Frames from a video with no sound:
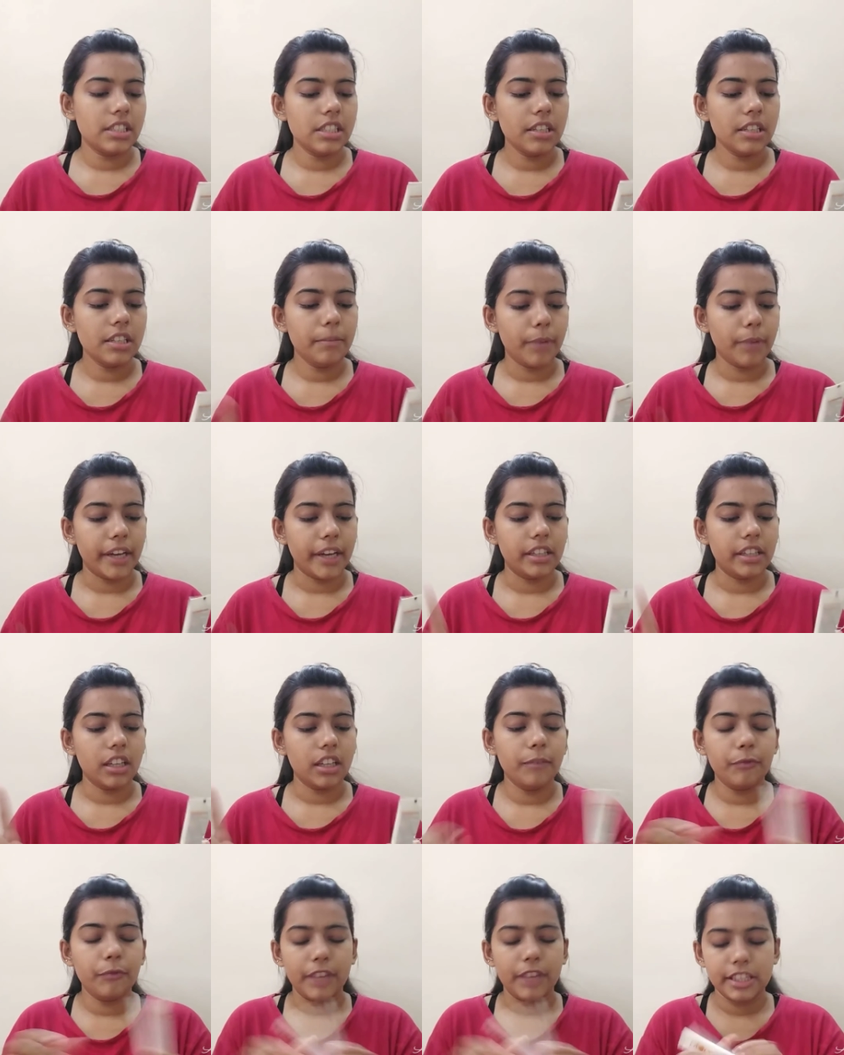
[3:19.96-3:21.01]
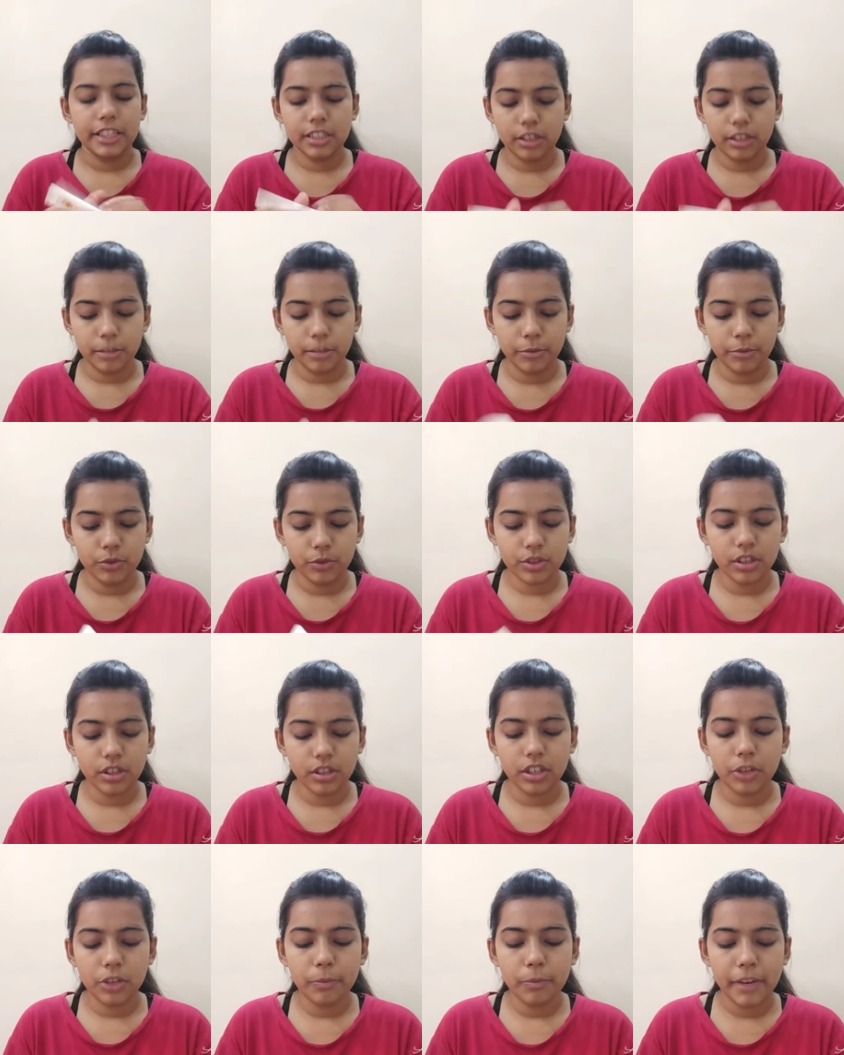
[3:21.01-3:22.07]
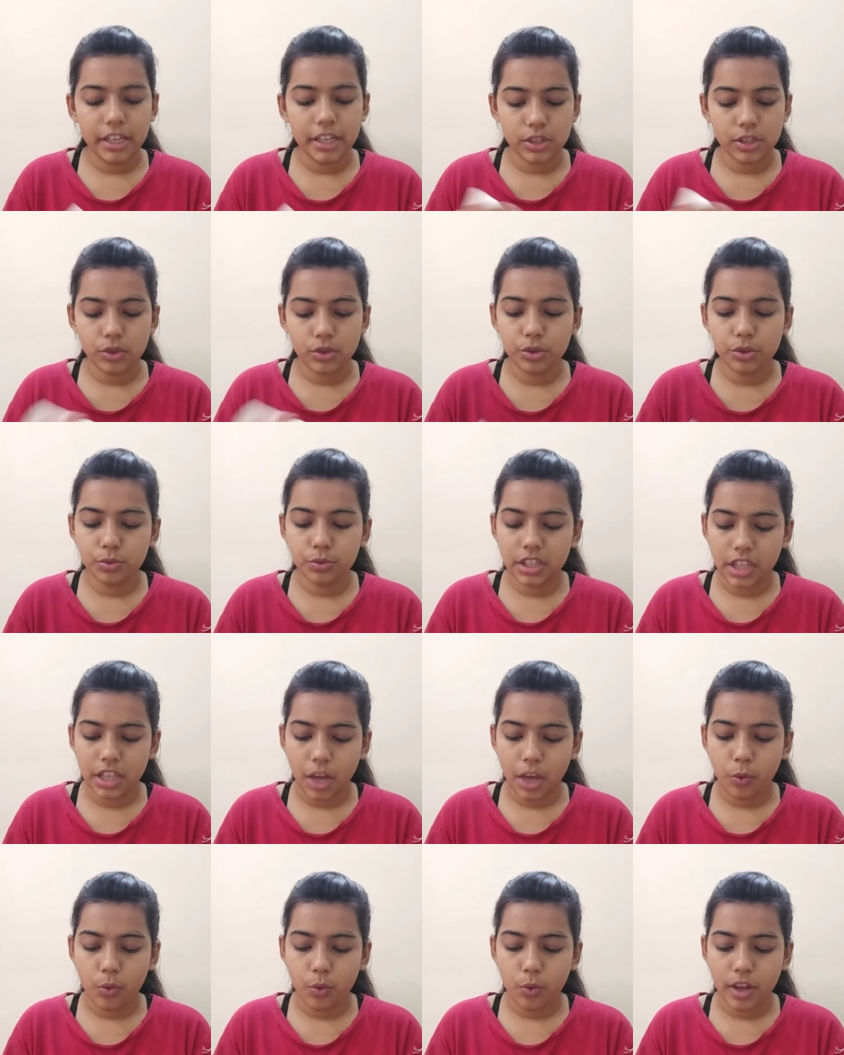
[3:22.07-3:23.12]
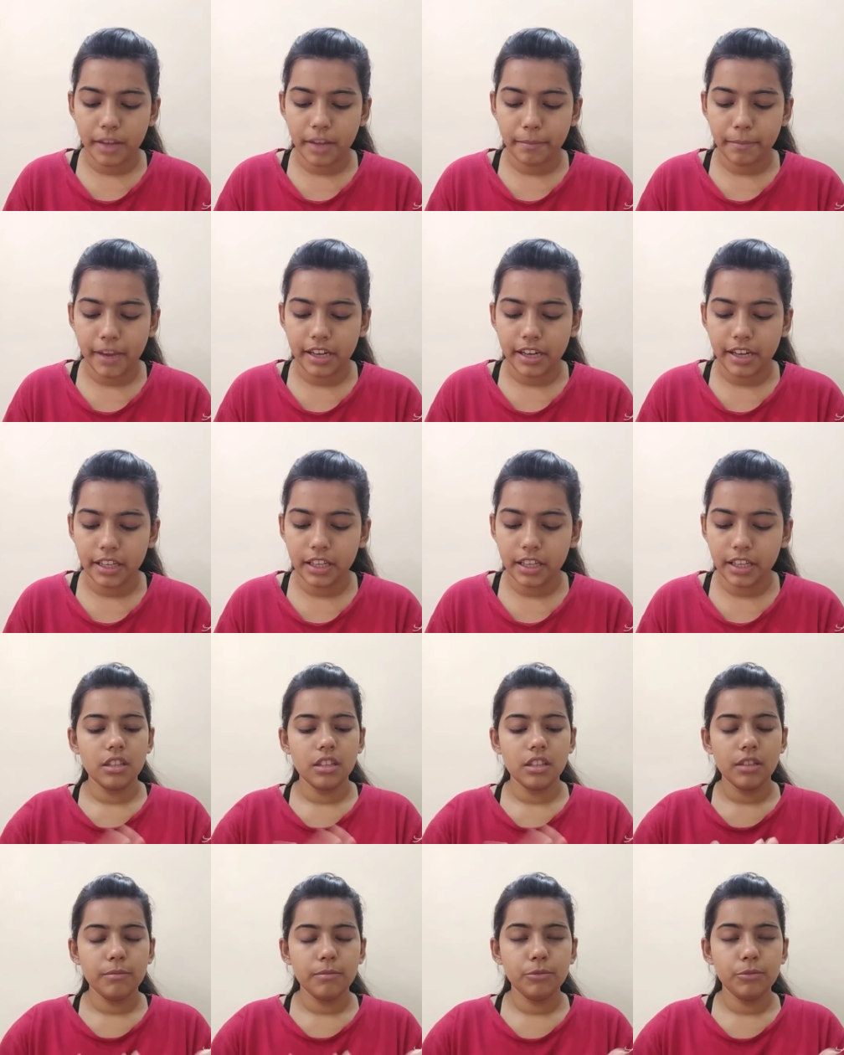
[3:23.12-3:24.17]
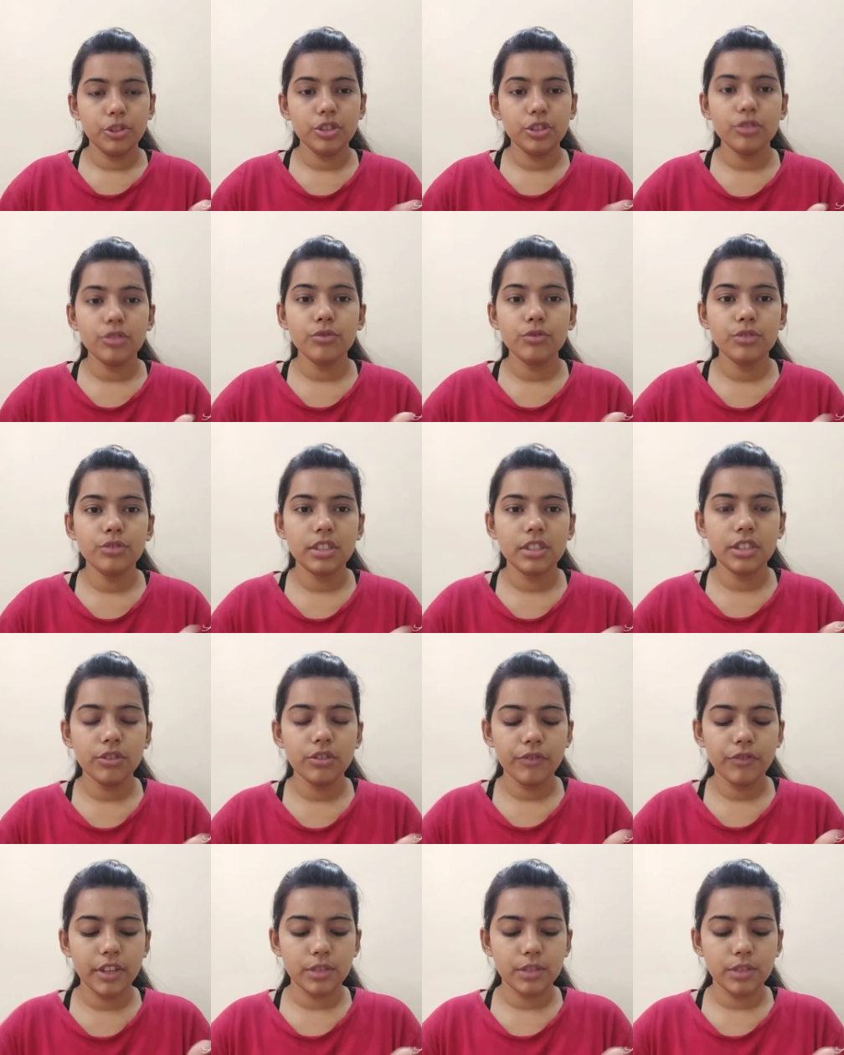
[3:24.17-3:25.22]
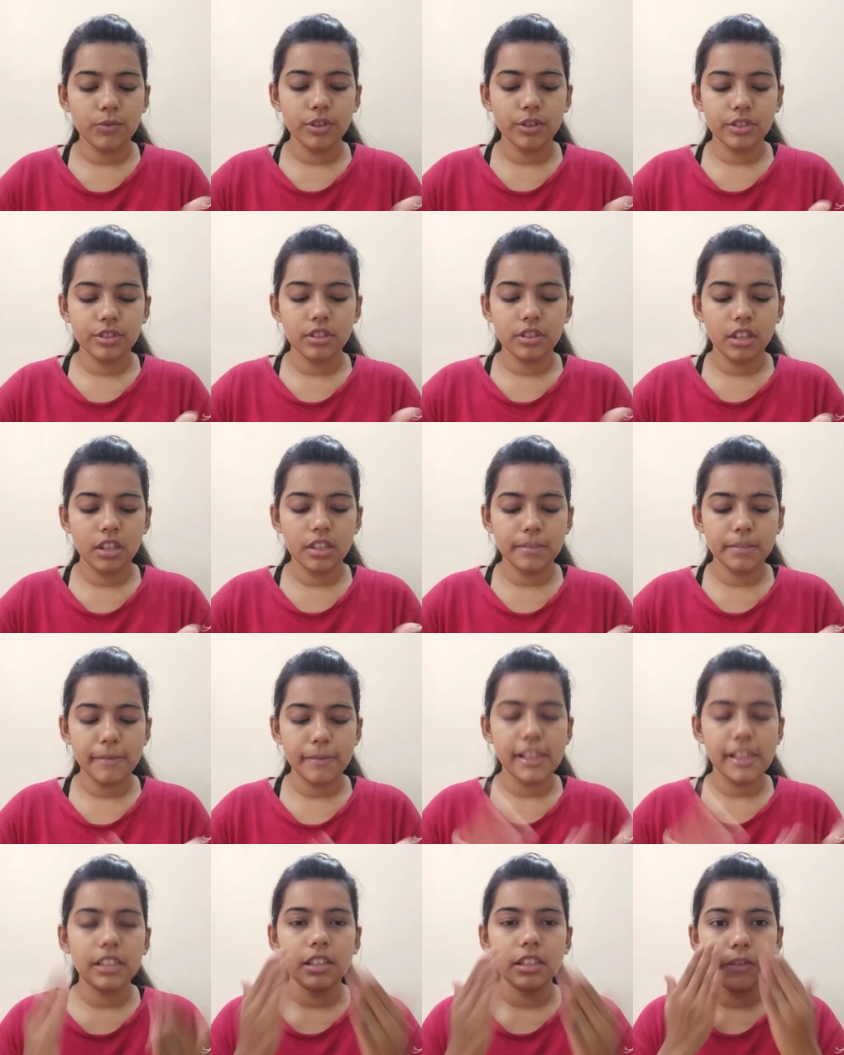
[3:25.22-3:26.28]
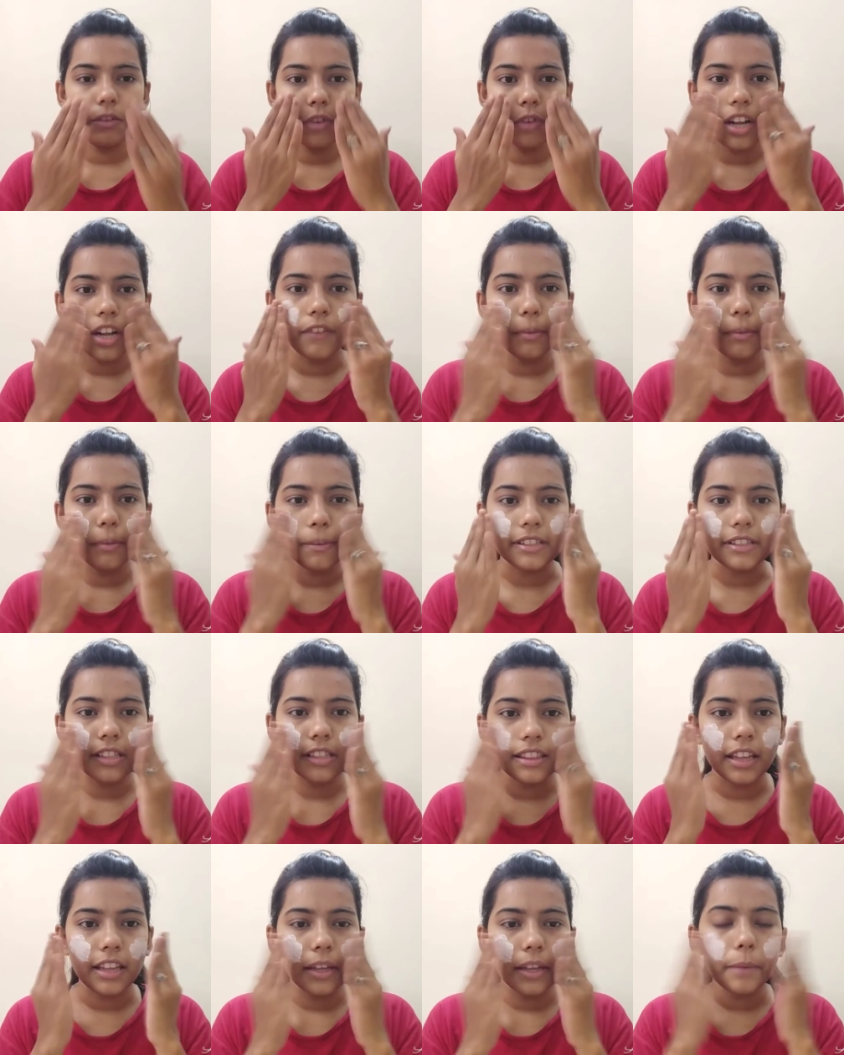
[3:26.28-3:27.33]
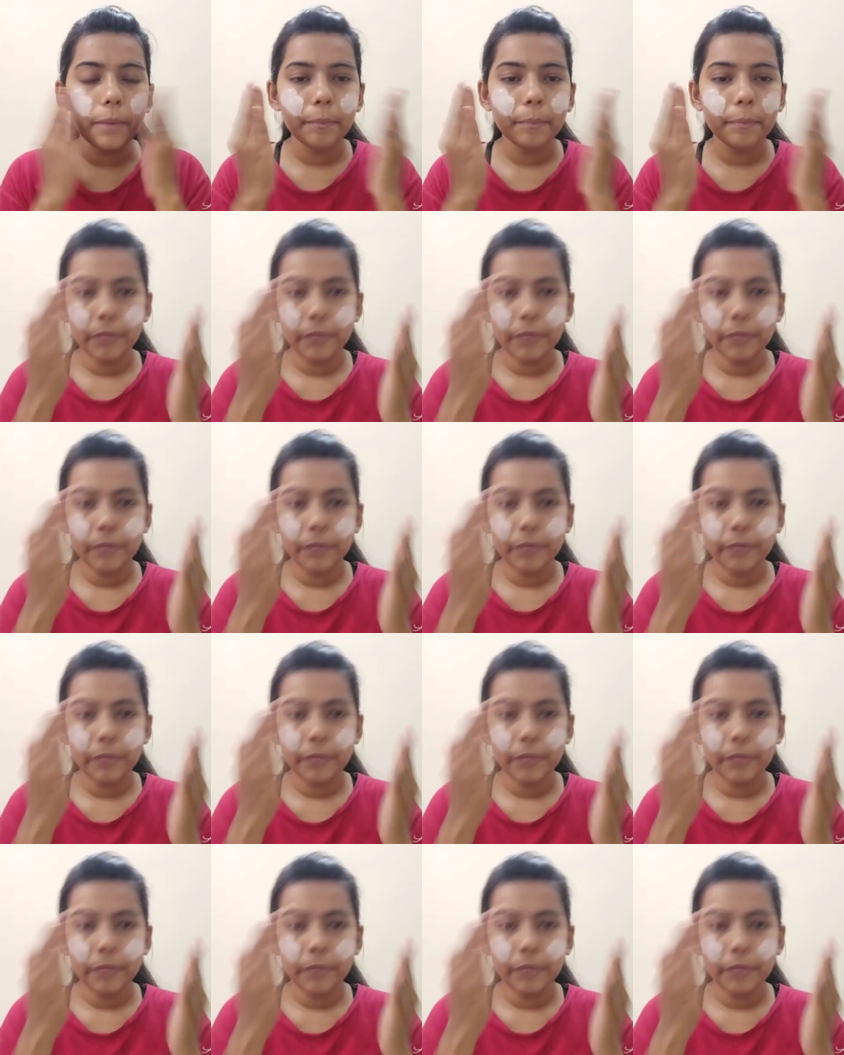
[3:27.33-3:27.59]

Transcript: टी ब्राइटिंग अप फेस स्क्रब यूज़ कर रही हूँ मैंने इसको यूज़ किया हुआ है पहले मुझे जो उसकी जो फेस वॉश की स्मेल थी ना वो काफ़ी पसंद आई